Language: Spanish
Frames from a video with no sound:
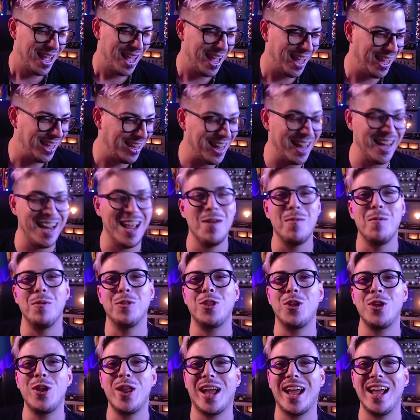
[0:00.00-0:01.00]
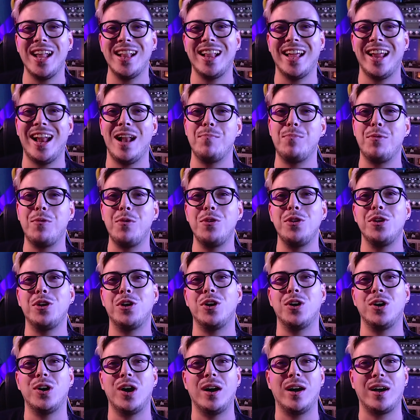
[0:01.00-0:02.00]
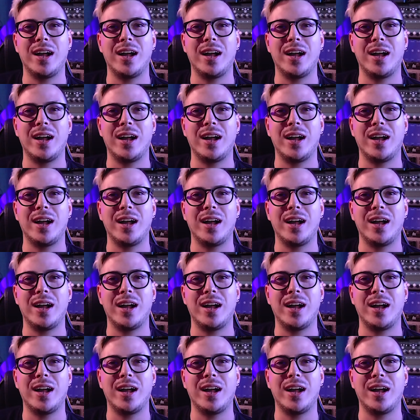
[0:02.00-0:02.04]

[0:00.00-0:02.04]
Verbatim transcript: Y tenía un montón de gente en el público,